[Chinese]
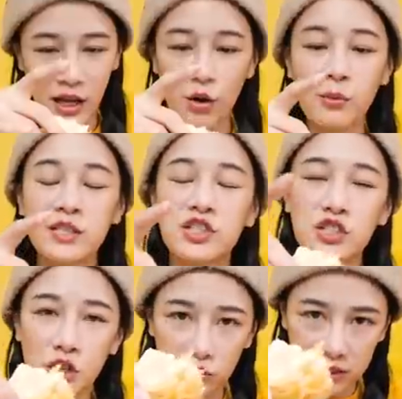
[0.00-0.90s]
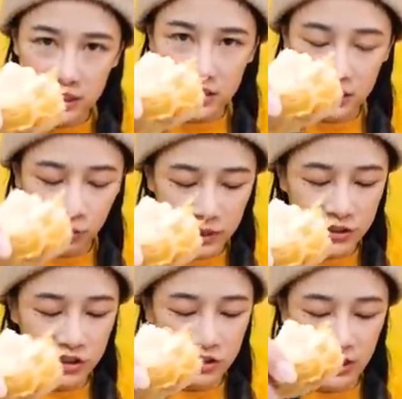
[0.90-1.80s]
好，我们吃有内馅的，我们来
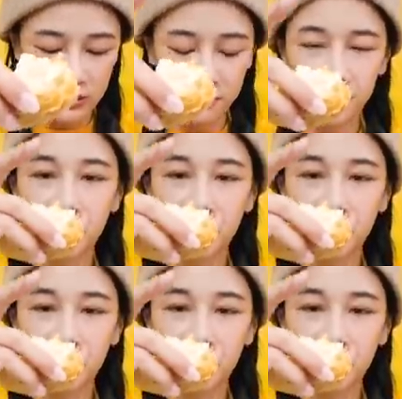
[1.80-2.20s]
试试看。